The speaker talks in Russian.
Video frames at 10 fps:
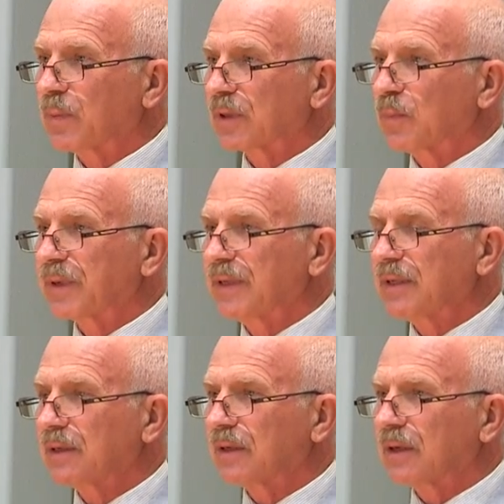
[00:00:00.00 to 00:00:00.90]

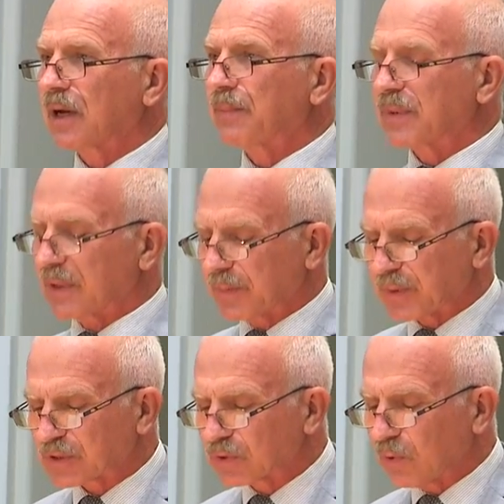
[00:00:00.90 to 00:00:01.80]
предупредительный
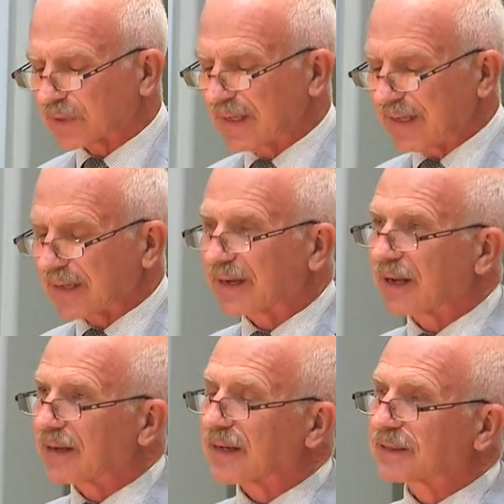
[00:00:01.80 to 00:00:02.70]
эпизод для
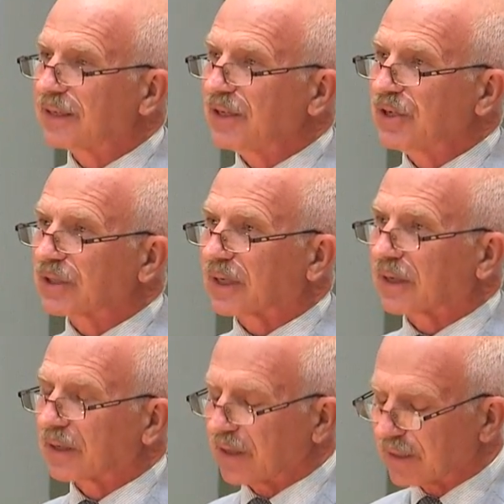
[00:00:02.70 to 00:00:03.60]
нас
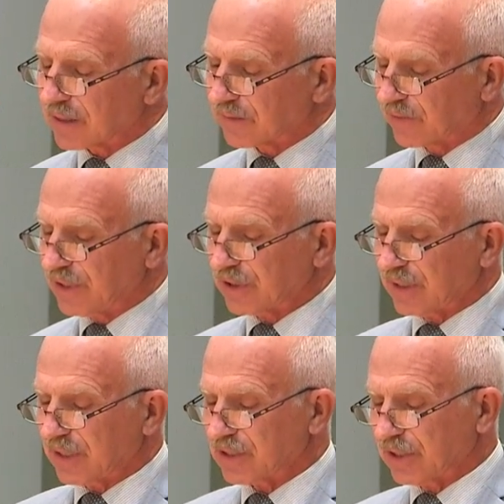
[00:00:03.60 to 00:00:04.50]
лично, для нас, в
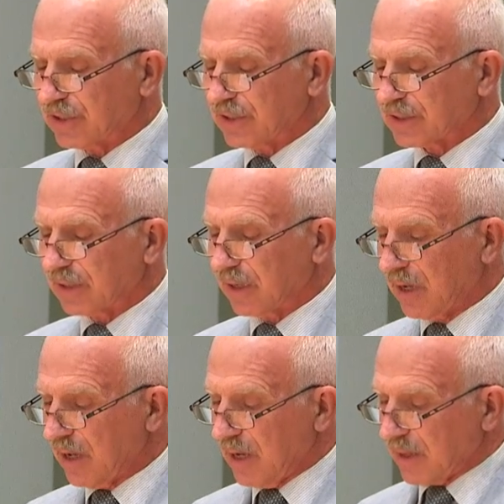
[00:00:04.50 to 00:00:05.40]
личной нашей жизни.
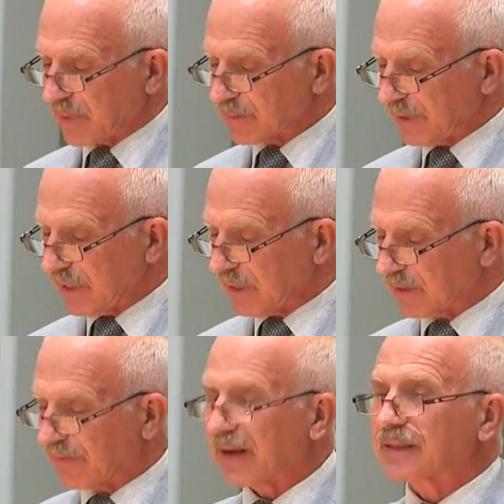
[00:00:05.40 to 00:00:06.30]
Посмотрите,
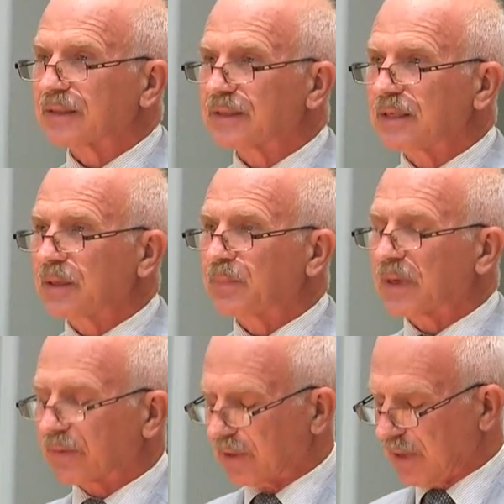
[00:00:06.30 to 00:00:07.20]
9 стих
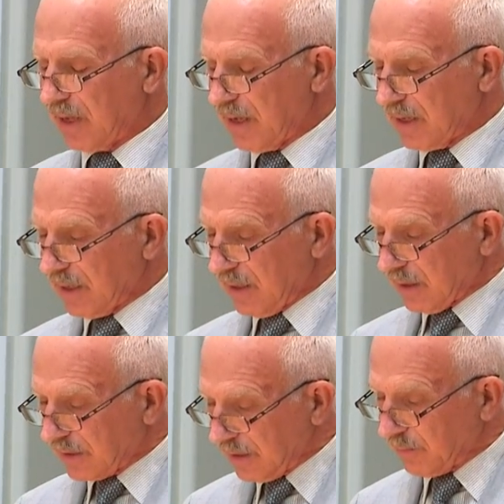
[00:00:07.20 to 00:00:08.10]
1
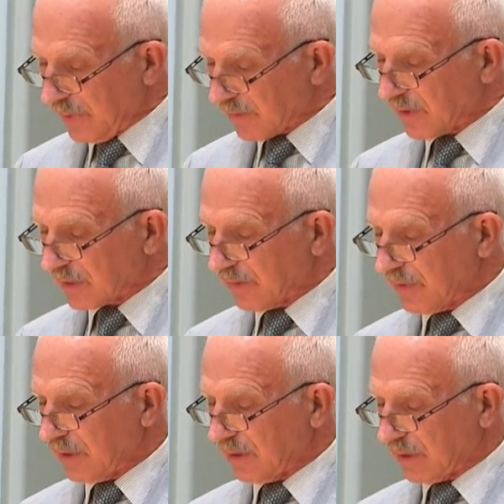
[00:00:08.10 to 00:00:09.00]
Первой
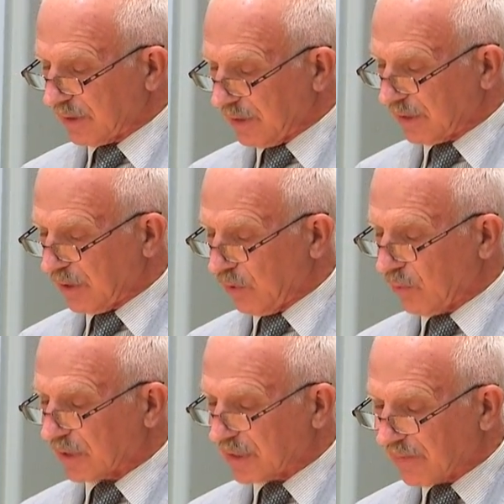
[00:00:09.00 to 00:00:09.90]
главы книги
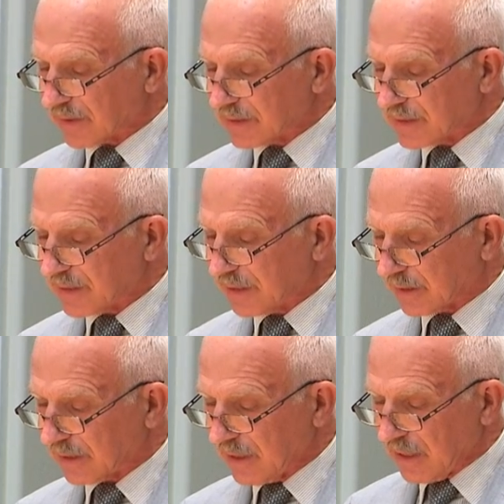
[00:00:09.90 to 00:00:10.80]
Иона, 9
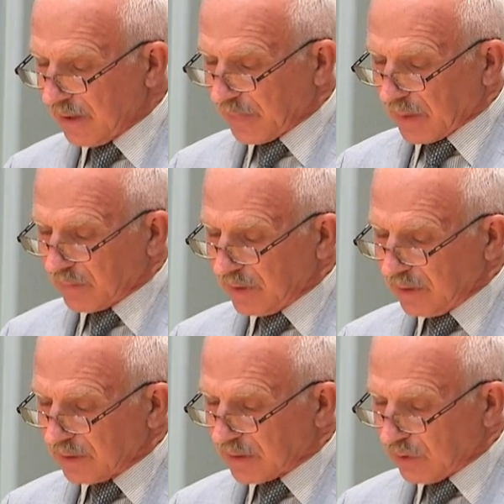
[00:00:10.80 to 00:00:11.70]
стих,
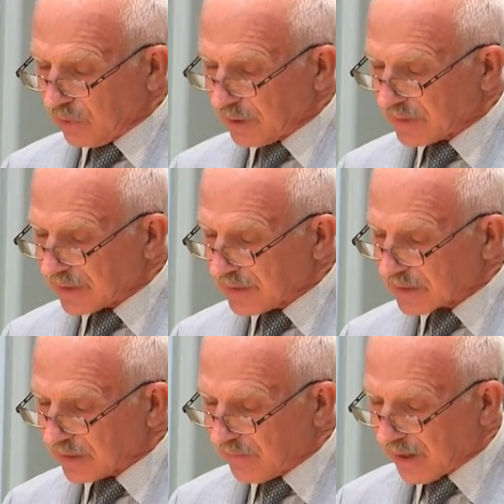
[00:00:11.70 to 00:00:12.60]
мы находим такие
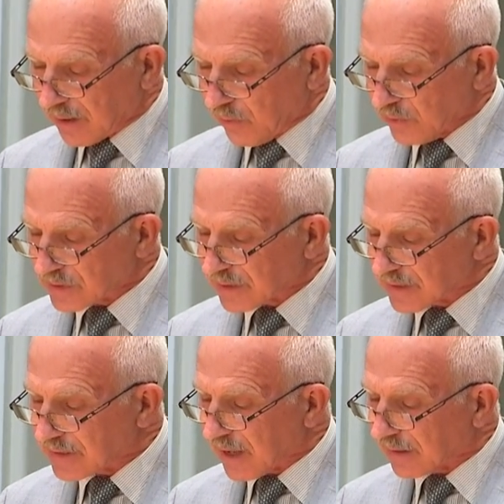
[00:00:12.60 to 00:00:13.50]
слова. Он
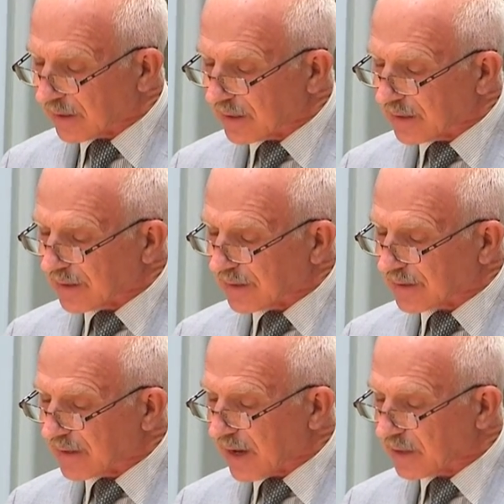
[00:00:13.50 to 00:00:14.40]
сказал,
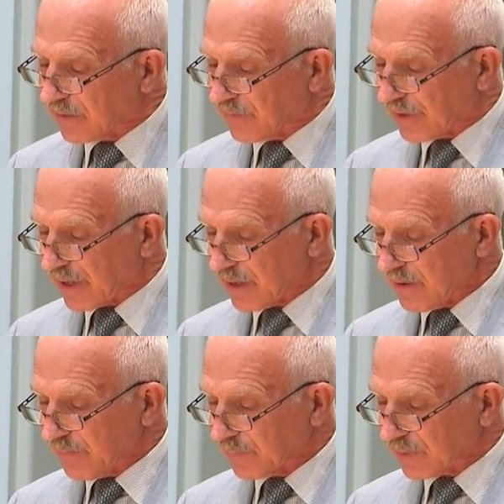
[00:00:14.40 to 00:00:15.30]
«Я еврей,